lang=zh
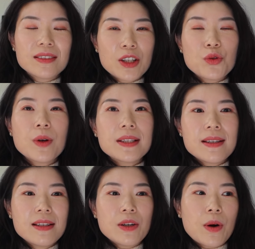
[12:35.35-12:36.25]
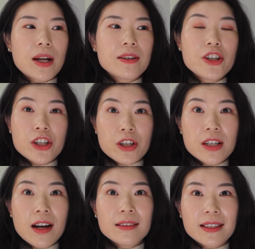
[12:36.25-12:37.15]
那如果你喜欢时
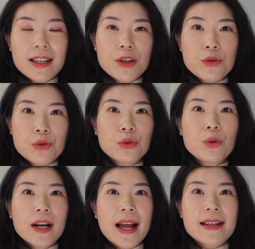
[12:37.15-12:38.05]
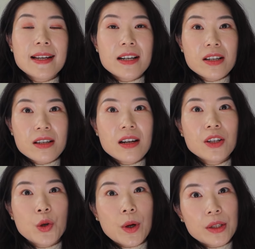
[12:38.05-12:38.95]
尚，你可以去多看一下时
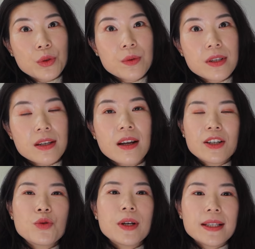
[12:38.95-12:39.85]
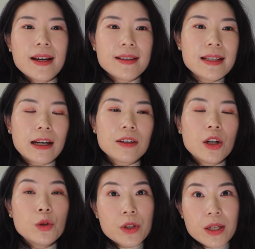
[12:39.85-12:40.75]
尚有关的东西。那如果你很想
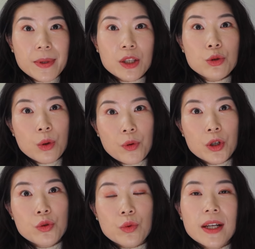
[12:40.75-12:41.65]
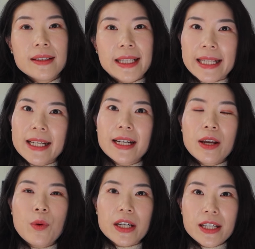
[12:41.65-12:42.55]
录视频做博主，那你也可
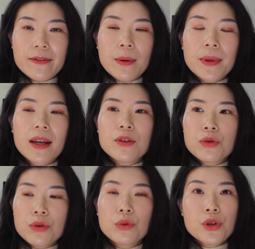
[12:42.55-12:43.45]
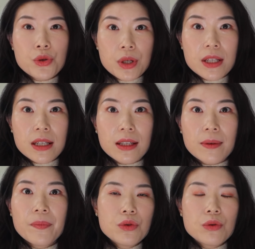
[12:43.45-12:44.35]
以往这方面去多学习一
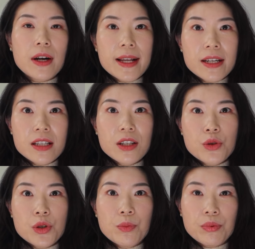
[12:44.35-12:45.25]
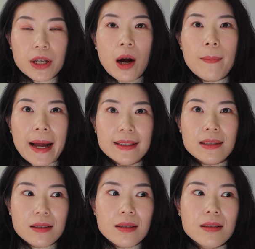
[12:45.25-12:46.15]
点。总而言之呢，就是不要把
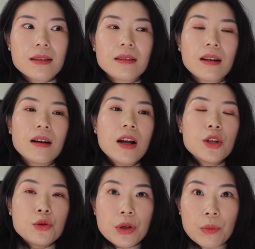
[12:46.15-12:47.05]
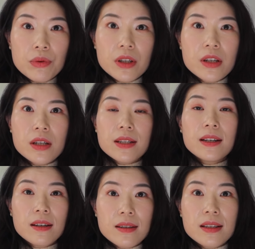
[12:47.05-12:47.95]
你自己的全部的时
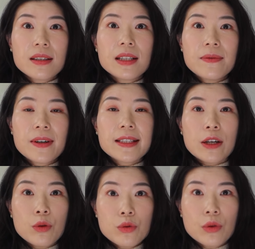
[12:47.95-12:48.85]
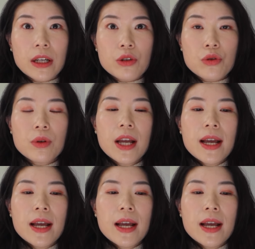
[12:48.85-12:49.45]
间和精力放在工作当中，